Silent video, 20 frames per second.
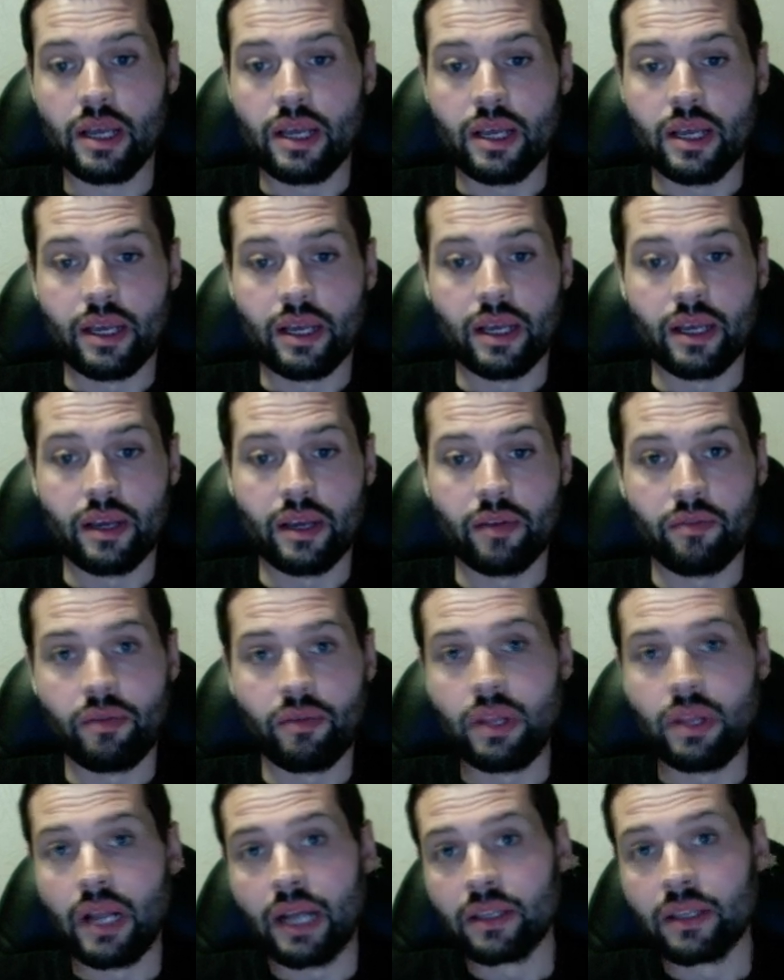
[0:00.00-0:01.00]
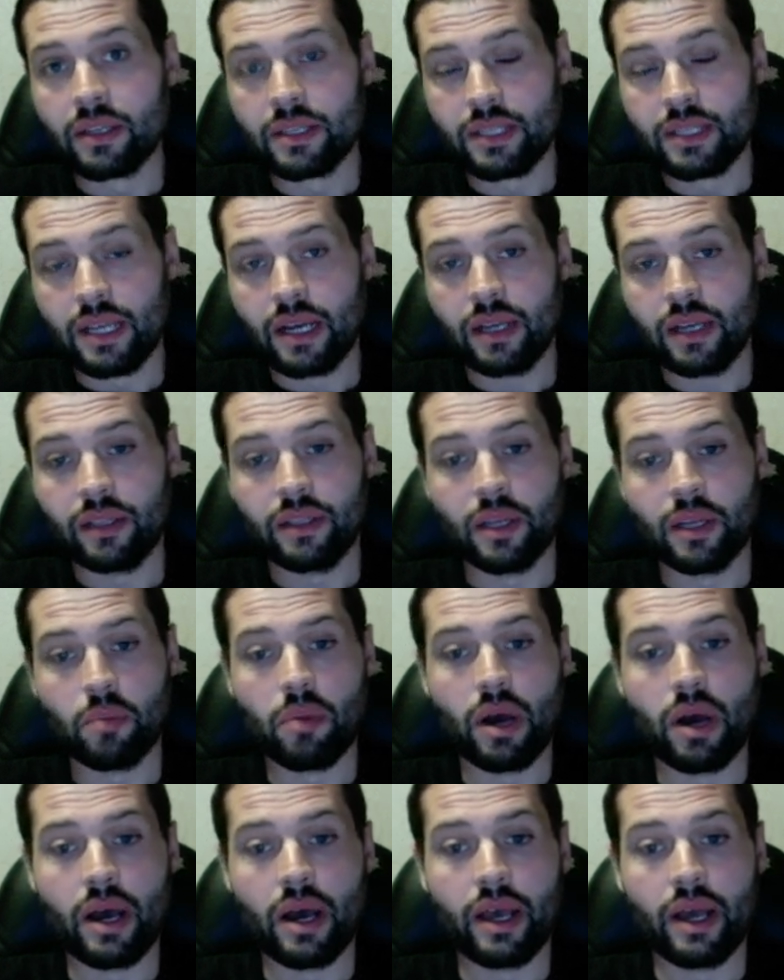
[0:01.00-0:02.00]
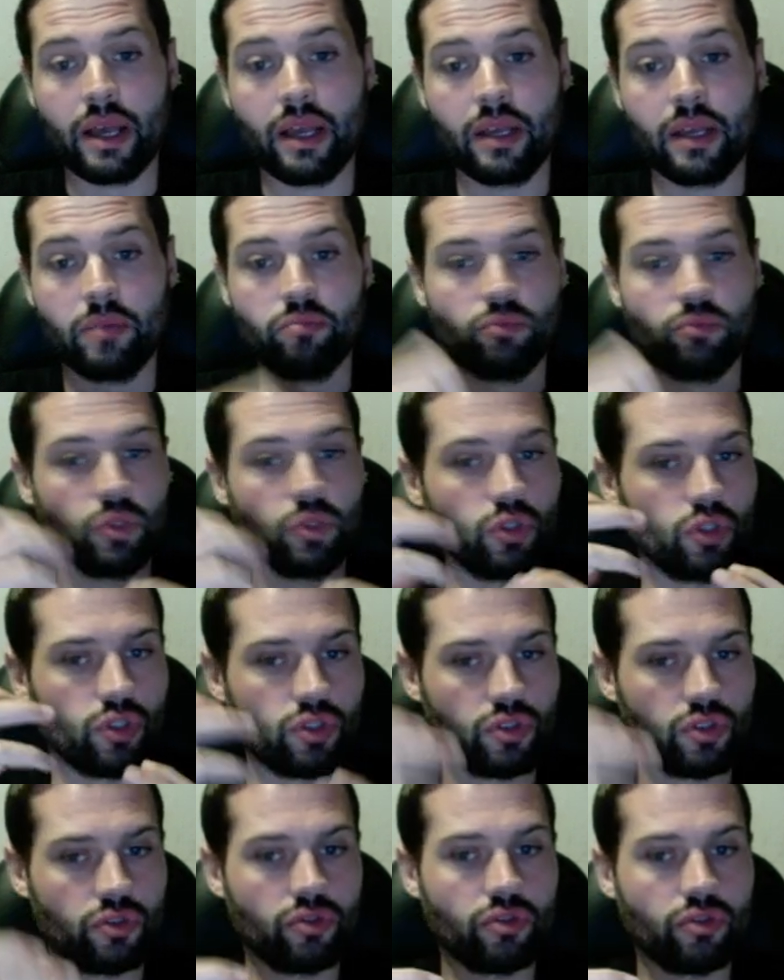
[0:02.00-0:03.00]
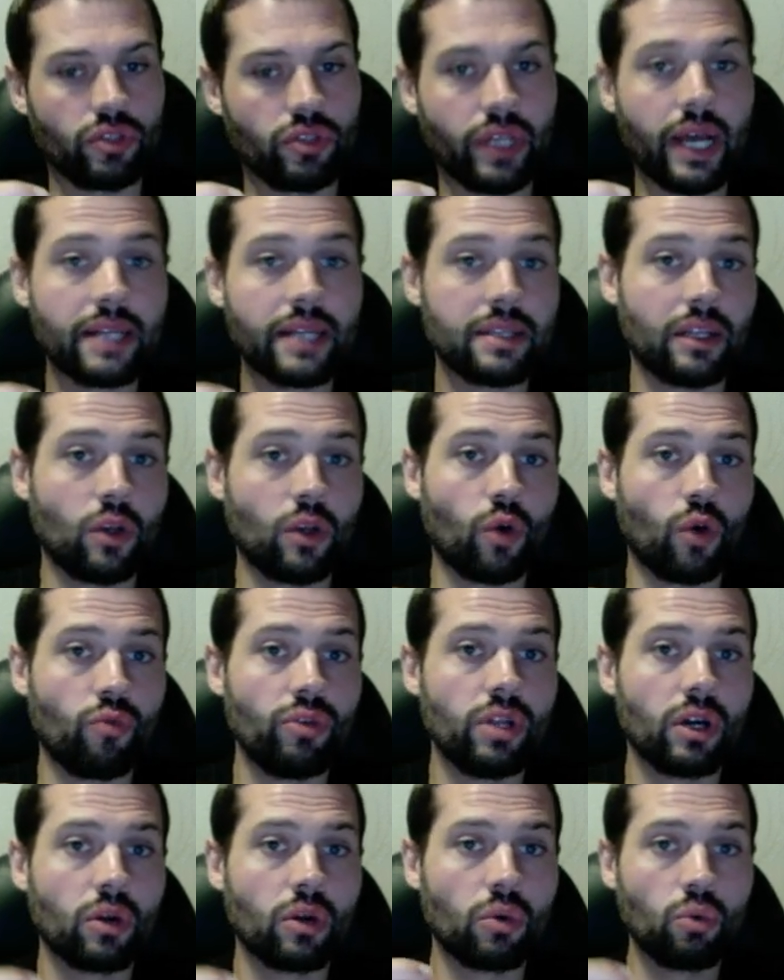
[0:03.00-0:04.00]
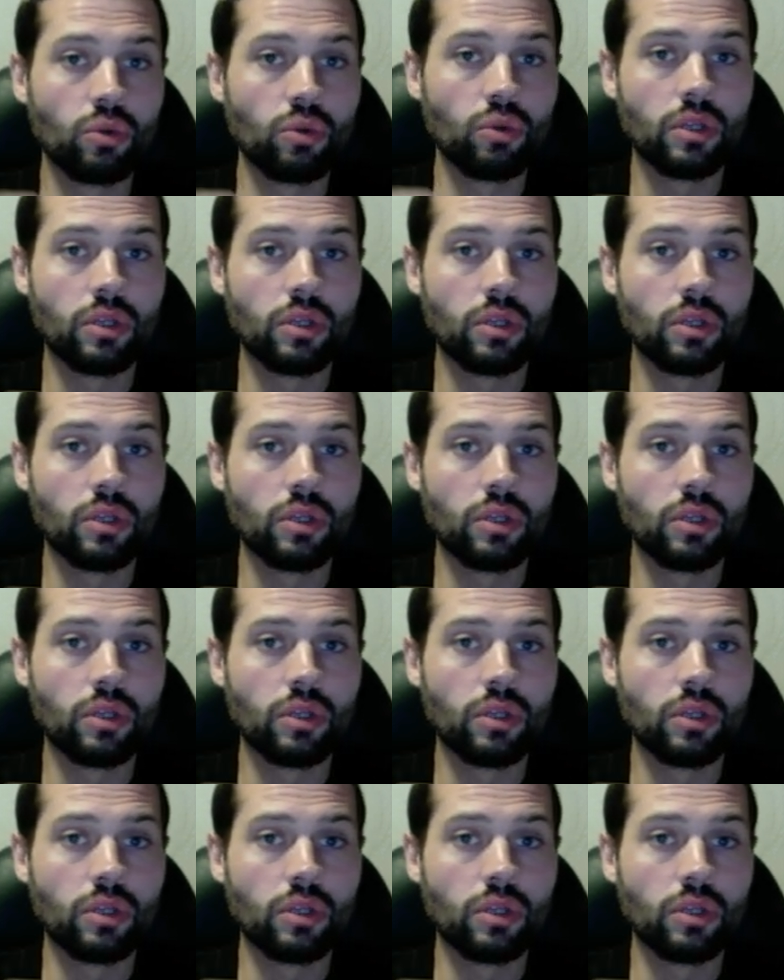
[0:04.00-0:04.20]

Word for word: äh, viele andere Sachen dabei, ist derzeit auch wieder gut